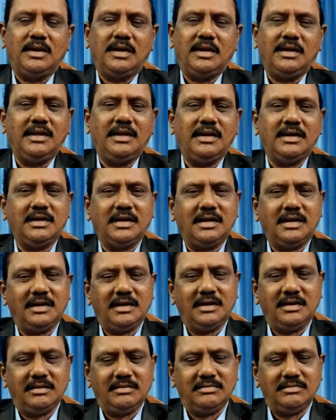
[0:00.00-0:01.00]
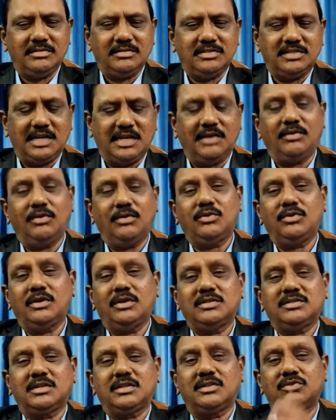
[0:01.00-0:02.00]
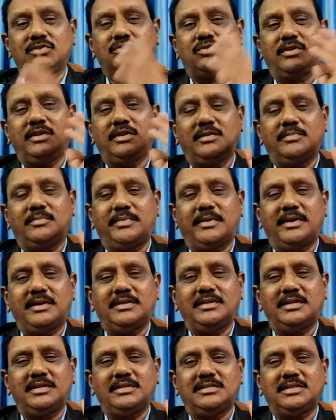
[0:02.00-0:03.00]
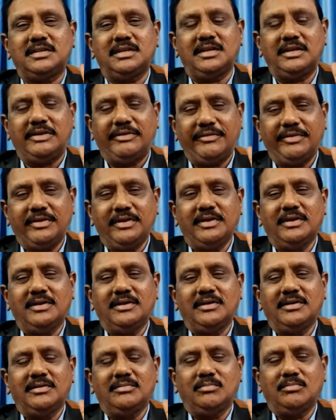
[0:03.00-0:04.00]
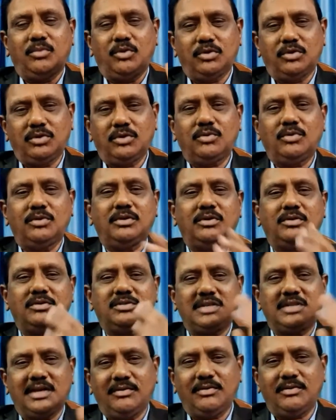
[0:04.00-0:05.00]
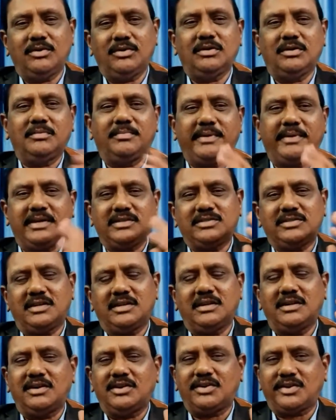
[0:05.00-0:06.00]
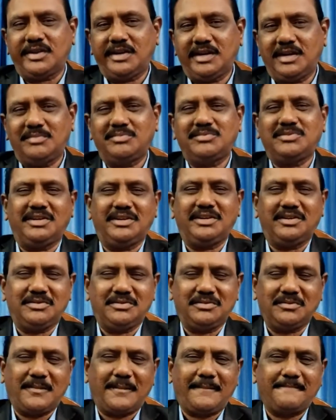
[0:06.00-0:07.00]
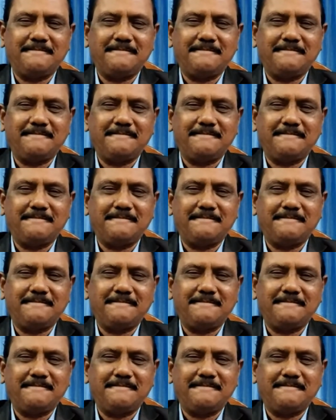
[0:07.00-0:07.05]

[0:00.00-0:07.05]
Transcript: అనేక సేవకుల సదస్సులు ఏర్పాటు చేసి బోధకులను సేవకులను పాస్టర్లను అప్ చేయటం